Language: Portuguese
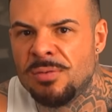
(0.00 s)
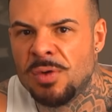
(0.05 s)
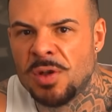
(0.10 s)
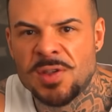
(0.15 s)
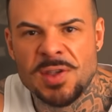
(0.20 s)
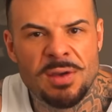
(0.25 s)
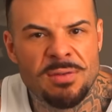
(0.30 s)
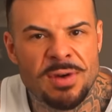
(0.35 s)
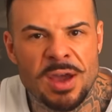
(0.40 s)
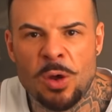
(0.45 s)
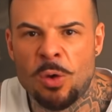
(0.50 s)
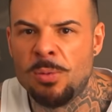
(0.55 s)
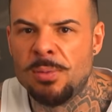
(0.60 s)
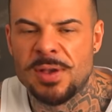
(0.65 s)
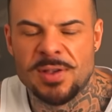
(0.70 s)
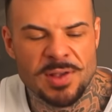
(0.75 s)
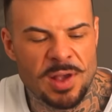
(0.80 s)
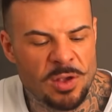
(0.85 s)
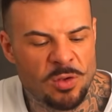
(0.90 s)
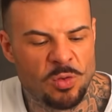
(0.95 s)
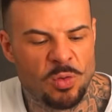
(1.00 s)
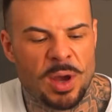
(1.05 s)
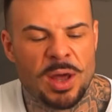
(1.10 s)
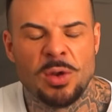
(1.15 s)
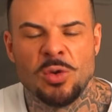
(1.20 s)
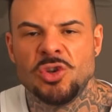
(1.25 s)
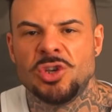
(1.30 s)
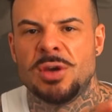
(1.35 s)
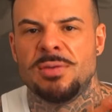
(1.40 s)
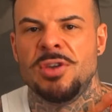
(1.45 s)
você vai começar a zoar
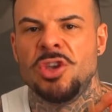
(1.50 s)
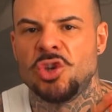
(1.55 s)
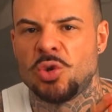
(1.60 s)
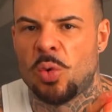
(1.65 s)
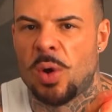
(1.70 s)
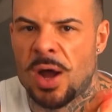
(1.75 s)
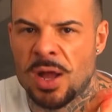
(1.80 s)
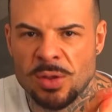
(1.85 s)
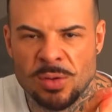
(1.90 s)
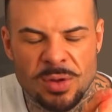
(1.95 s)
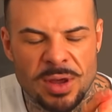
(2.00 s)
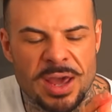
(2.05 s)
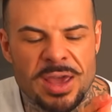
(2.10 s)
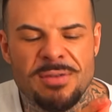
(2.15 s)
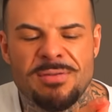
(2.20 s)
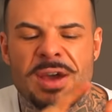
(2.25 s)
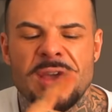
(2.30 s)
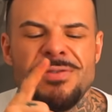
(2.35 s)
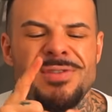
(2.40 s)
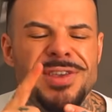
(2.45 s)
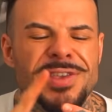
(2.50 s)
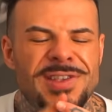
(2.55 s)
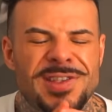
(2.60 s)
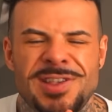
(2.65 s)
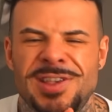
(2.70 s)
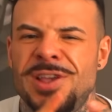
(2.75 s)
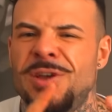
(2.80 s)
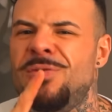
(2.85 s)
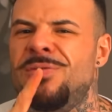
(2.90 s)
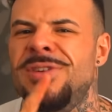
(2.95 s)
no dia 24, aí vai
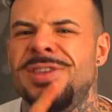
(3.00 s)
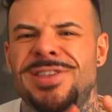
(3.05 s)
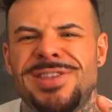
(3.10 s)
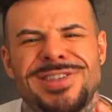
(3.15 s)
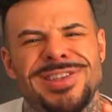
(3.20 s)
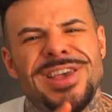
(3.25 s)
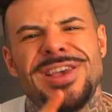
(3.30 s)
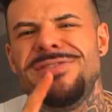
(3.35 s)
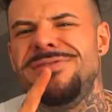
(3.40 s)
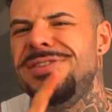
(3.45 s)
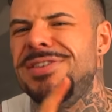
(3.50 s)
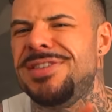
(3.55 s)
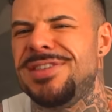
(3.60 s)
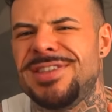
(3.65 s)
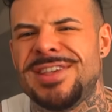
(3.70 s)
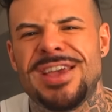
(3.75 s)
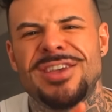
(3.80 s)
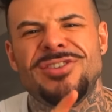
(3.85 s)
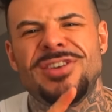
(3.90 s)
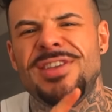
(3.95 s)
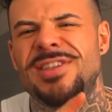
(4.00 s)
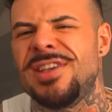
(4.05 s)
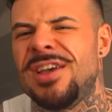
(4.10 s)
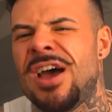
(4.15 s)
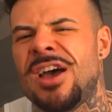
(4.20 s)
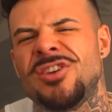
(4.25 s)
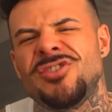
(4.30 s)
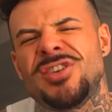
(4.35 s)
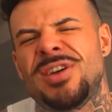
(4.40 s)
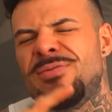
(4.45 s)
25, 26, 27, aí você,
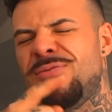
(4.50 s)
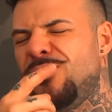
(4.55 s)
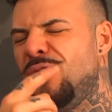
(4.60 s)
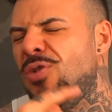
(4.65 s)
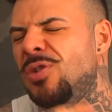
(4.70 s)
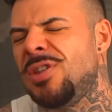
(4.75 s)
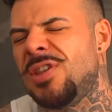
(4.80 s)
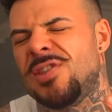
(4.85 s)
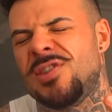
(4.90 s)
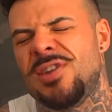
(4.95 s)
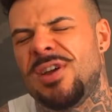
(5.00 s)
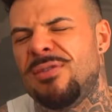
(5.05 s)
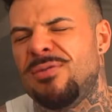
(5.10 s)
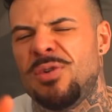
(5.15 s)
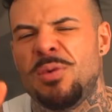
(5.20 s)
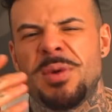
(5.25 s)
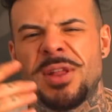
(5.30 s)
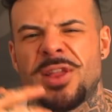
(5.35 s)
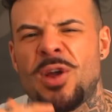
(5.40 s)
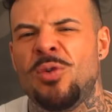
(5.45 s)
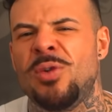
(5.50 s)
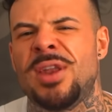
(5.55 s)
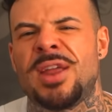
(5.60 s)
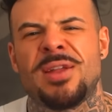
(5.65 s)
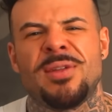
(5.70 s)
ah, já foda-se, ah, vamos até o,